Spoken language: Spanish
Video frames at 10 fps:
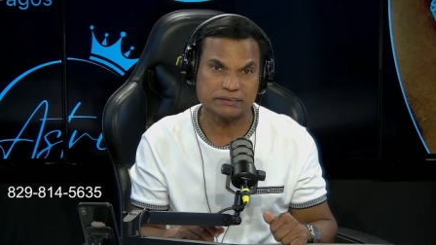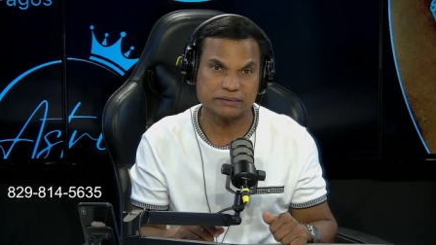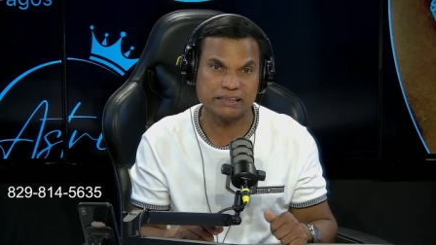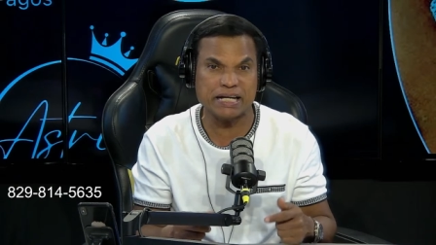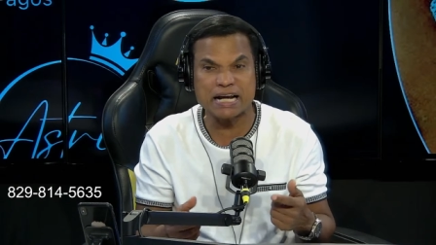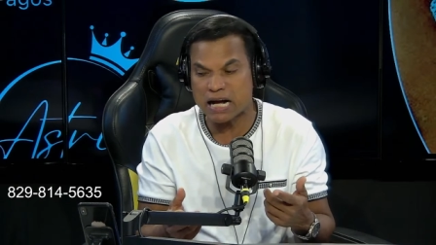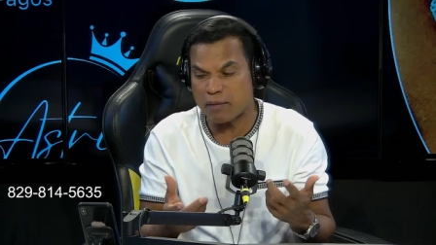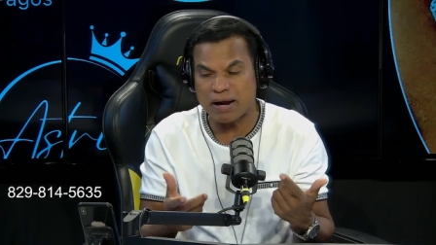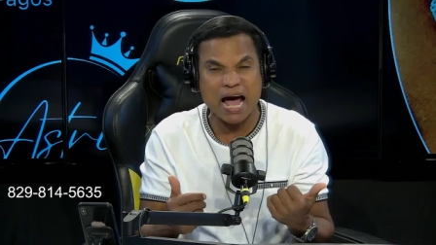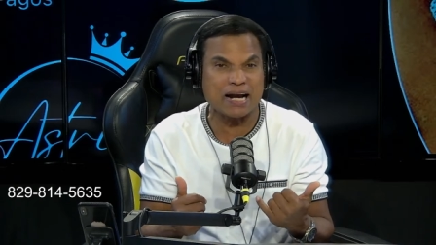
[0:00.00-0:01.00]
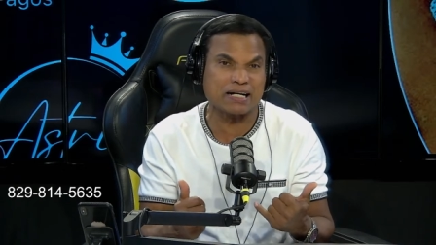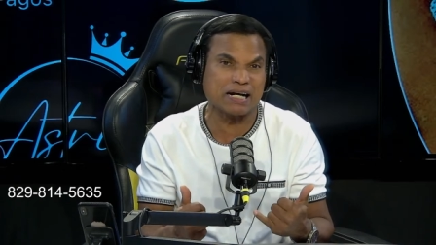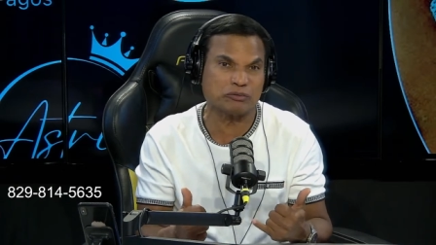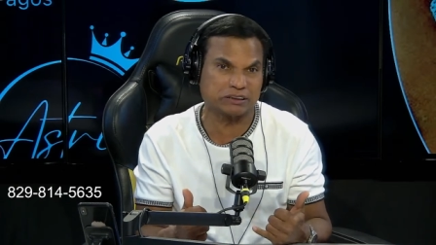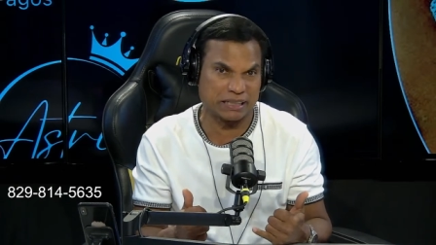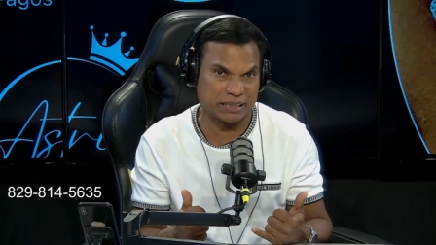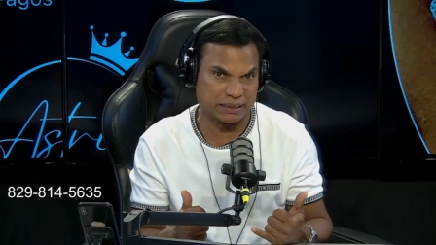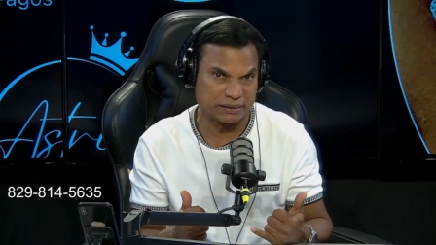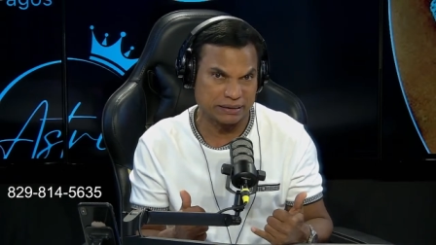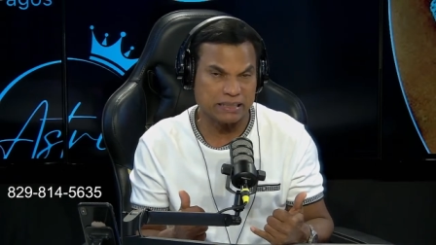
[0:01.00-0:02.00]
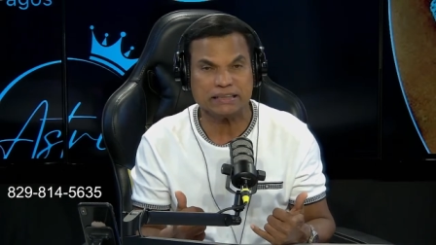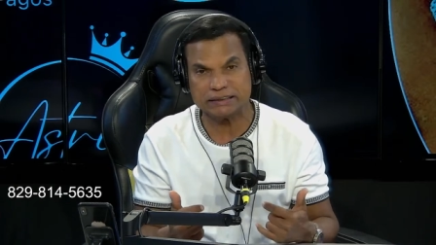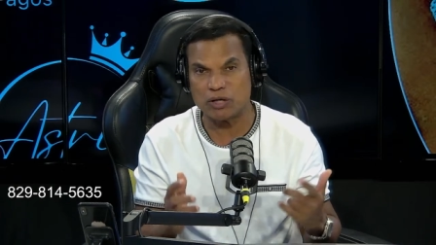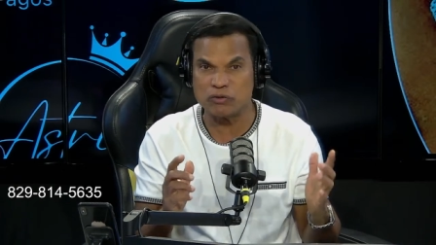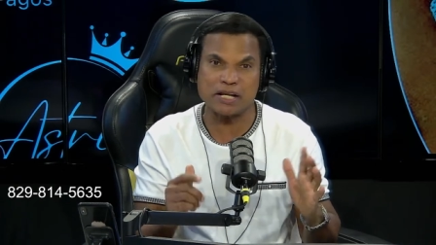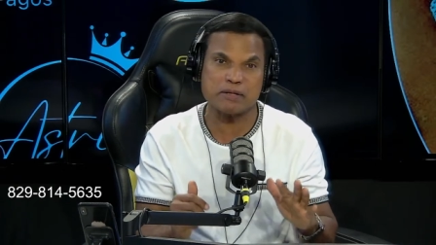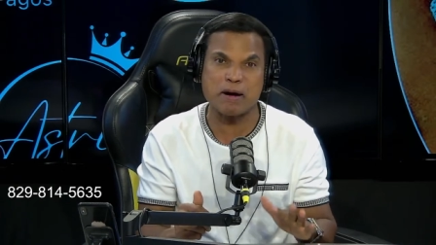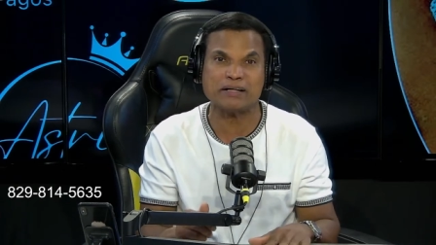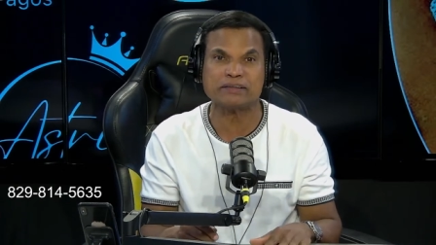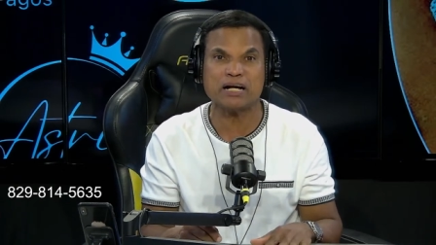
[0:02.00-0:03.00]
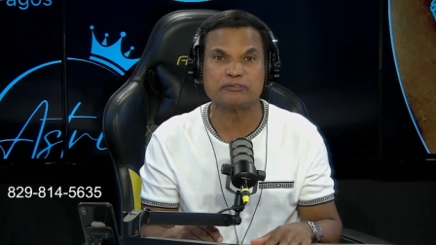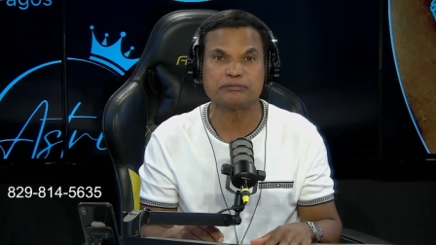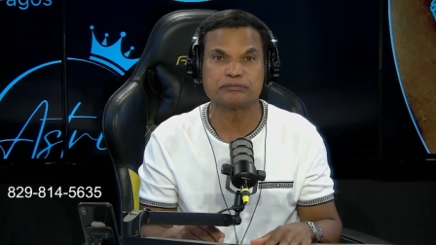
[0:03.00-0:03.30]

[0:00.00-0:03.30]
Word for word: Quieren hablarle a usted de una demanda.